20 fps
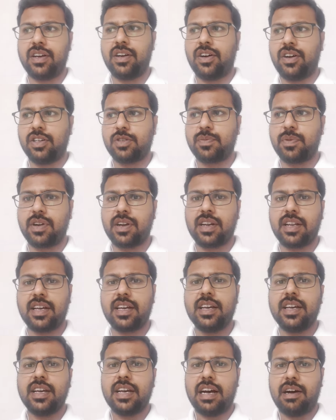ஹாஸ்பிட்டலில்
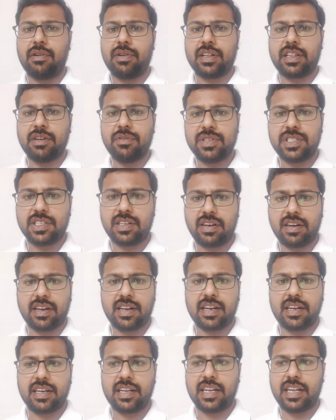அவங்க தவிச்சிட்டு
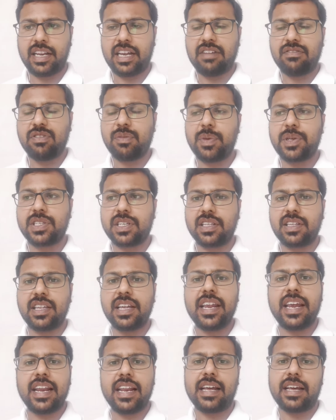இருக்காங்க நிறைய இன்ஃபர்மேஷன்
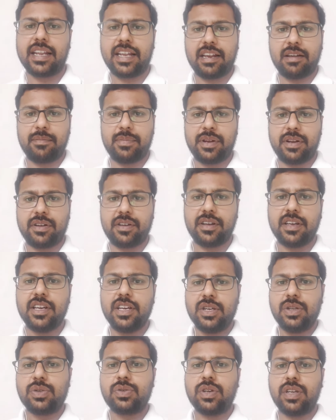தெரியல நிறைய பேருக்கு
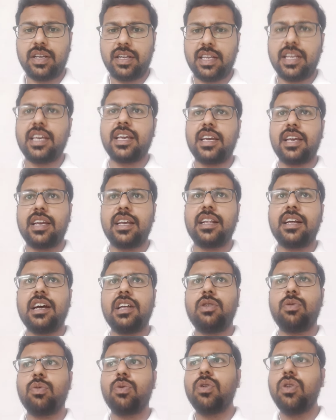ஸோ நீங்கள் ஏதாவது
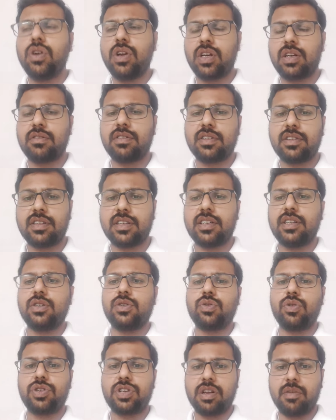உங்களுக்கு வந்து
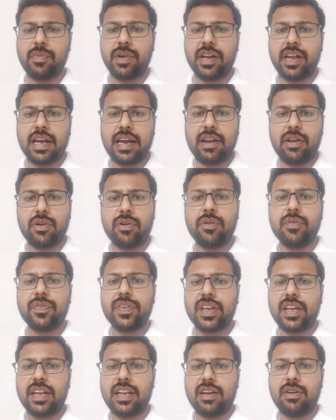சோஷியல் மீடியாவிலோ
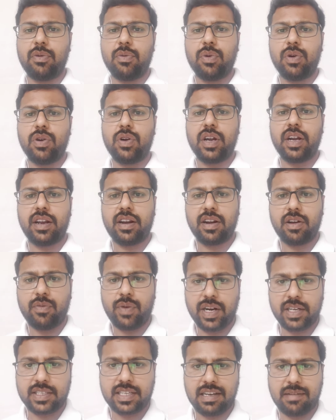இல்லை உங்கள் உங்ககிட்ட இருக்க
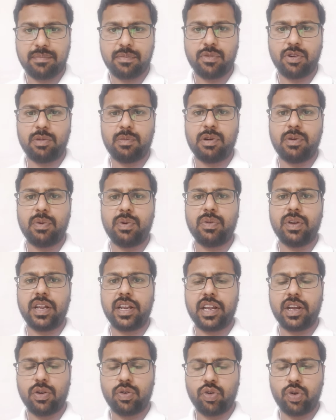வாட்ஸ்அப் மூலமாகவும்
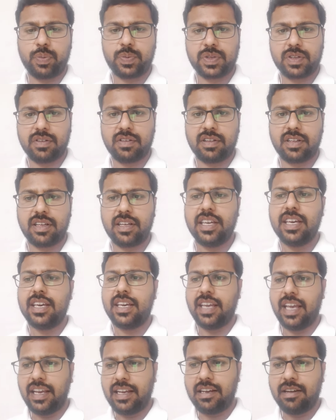நிறைய குரூப்ஸ்க்கு வந்து
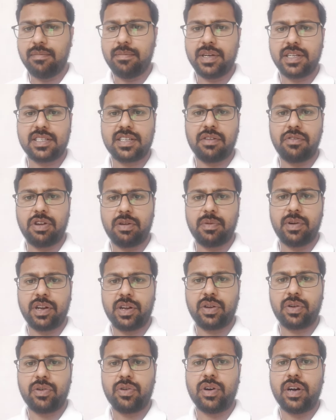எங்கே பெட்ஸ் அவைலபிலிட்டி
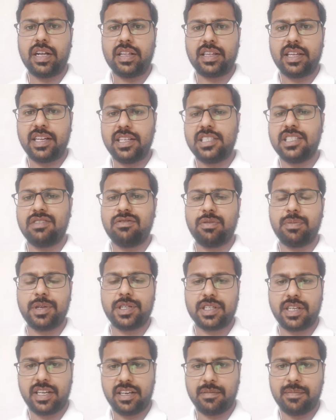இருக்கோ தெரிஞ்ச
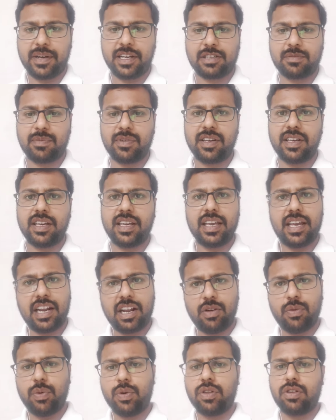இன்ஃபர்மேஷன் நீங்கள் பாஸ் பண்ணுங்கள்
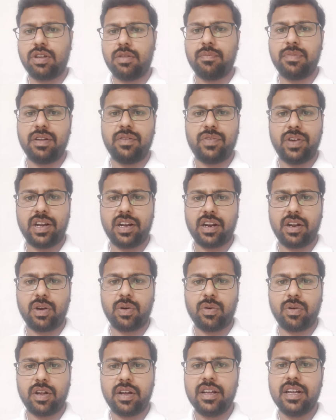யாராவது ஒருத்தர் பெனிஃபிட் ஆனால்
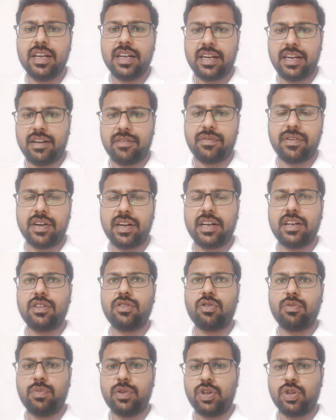கூட டெஃபினட்டாக அது
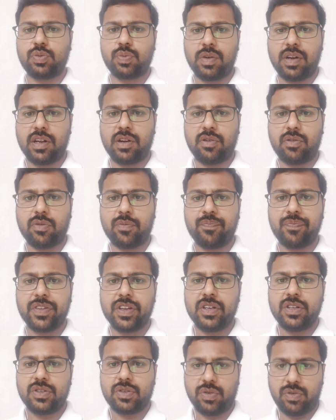ரொம்ப யூஸ்ஃபுல்லாக இருக்கும்
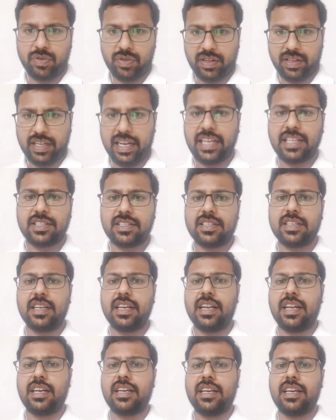ஸோ தேங்க்ஸ்
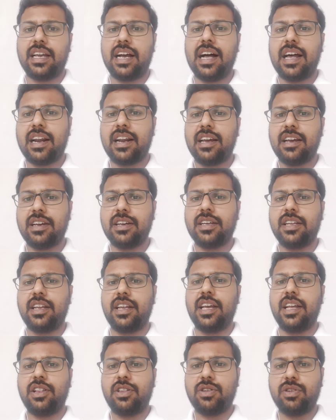எனக்கு யாரெல்லாம்
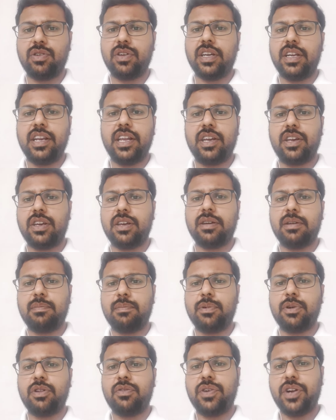நேற்று இன்றைக்கி
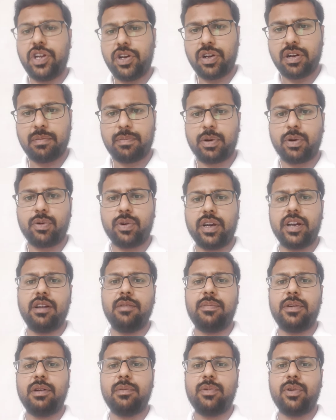இப்போ இந்த வீடியோக்கு அப்புறம் கூட
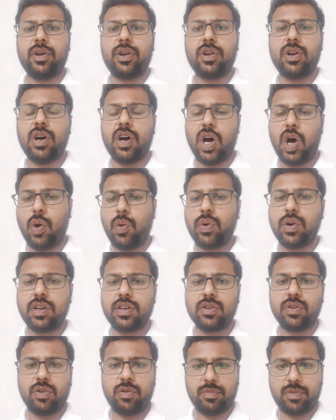ஹெல்ப் பண்ண போகிறீங்களோ
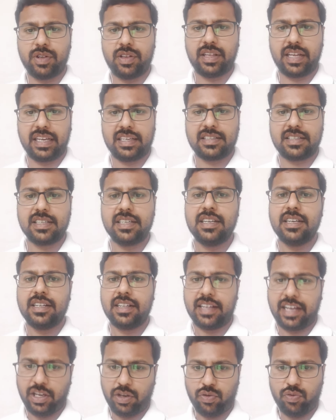அவங்களுக்கும் ரொம்ப தேங்க்ஸ்
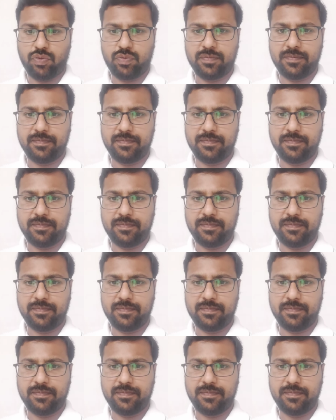தேங்க்யூ